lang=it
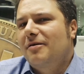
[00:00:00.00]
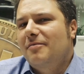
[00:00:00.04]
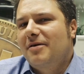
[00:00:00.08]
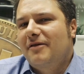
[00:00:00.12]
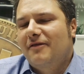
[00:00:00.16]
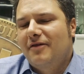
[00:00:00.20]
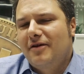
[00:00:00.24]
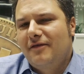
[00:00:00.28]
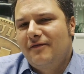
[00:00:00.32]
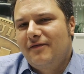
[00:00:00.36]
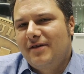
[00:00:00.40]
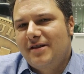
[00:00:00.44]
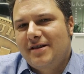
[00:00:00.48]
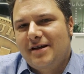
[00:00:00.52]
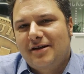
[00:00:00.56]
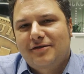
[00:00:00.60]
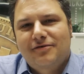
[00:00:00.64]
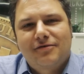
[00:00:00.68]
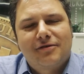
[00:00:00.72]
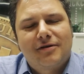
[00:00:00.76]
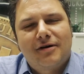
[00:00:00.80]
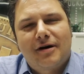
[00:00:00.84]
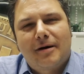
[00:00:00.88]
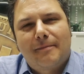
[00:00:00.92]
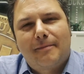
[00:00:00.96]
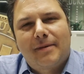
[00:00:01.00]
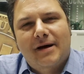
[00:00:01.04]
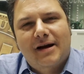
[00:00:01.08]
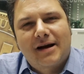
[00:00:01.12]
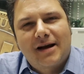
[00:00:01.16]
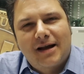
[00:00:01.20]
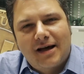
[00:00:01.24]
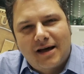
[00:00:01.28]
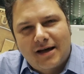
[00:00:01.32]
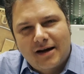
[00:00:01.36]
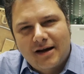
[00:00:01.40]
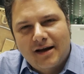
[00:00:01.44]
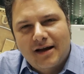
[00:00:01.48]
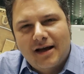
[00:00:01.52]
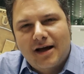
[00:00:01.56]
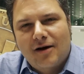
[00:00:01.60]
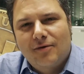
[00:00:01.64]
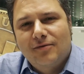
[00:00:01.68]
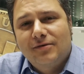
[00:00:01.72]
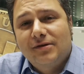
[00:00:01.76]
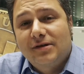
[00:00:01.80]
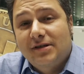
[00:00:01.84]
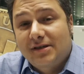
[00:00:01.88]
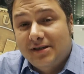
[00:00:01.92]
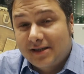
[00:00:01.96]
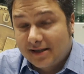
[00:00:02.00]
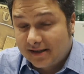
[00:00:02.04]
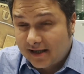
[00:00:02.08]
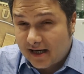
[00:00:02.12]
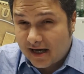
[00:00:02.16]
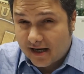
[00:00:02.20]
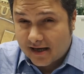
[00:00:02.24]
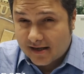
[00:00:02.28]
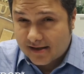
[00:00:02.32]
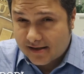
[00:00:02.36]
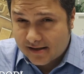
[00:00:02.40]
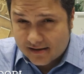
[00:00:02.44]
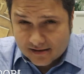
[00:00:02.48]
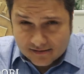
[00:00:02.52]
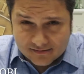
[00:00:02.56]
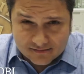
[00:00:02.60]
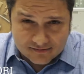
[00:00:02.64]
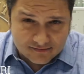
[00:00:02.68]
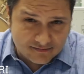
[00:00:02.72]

Mi avevano invitato a parlare a un TEDx,